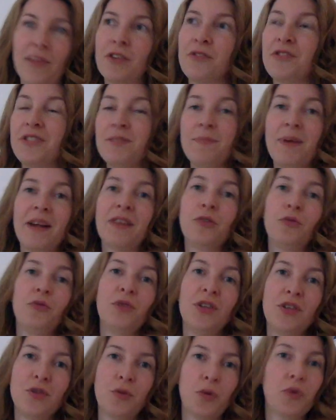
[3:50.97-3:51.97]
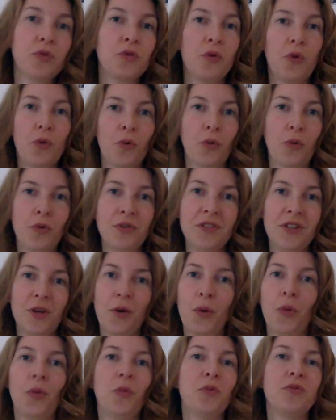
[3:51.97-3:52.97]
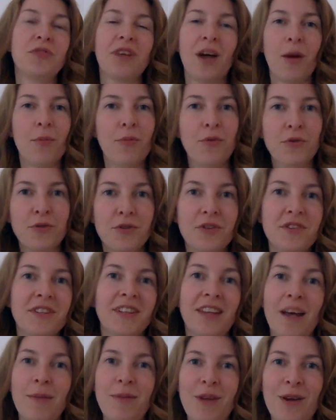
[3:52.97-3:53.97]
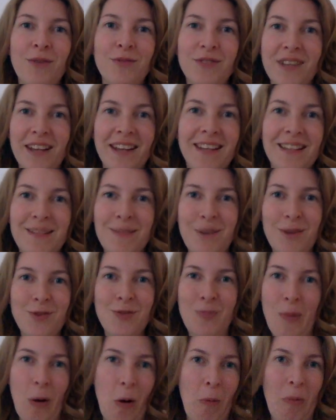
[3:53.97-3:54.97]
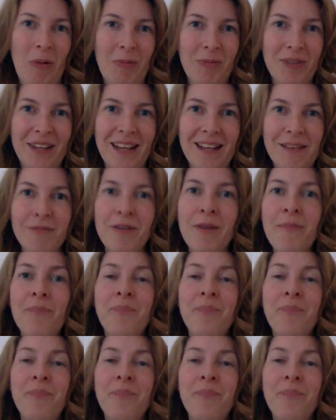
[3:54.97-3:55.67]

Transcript: Je ne dis pas que tous les jours seront roses et que tout sera beau, je le sais très bien, ne vous inquiétez pas, je ne suis pas complètement naïve,